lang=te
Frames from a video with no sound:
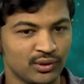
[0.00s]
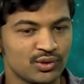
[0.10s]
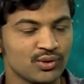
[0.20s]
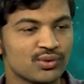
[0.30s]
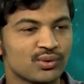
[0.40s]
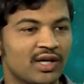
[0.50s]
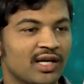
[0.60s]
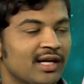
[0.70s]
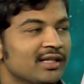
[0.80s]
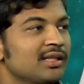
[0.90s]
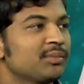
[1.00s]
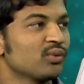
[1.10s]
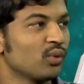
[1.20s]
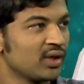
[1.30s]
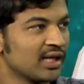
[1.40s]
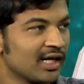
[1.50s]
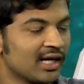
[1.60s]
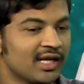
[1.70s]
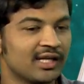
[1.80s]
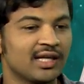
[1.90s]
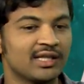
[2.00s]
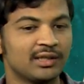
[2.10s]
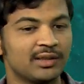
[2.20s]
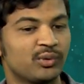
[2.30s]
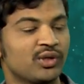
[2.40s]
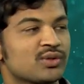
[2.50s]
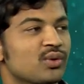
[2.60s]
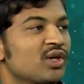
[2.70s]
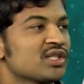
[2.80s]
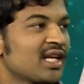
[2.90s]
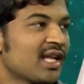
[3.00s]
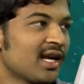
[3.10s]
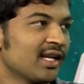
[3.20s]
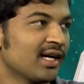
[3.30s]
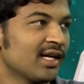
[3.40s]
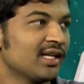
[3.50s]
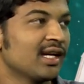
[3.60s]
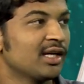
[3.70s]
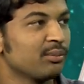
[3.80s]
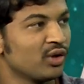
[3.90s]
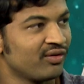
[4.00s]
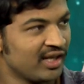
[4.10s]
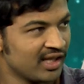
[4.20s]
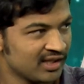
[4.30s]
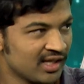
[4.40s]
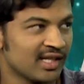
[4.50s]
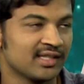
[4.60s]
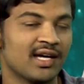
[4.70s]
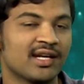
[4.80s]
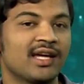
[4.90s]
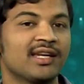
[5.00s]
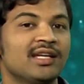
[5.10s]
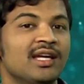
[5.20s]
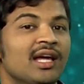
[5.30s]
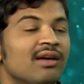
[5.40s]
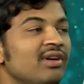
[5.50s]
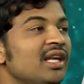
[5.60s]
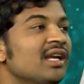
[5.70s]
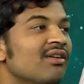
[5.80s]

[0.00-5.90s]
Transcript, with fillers: ముందు చూసుకున్నట్లయితే ఇప్పుడు ఓల్గా కానీ ఎద్దనపూడి సులోచన రాణి కానీ ఎండమూరి వీరేంద్రనాథ్ గారు కానీ వీళ్ళ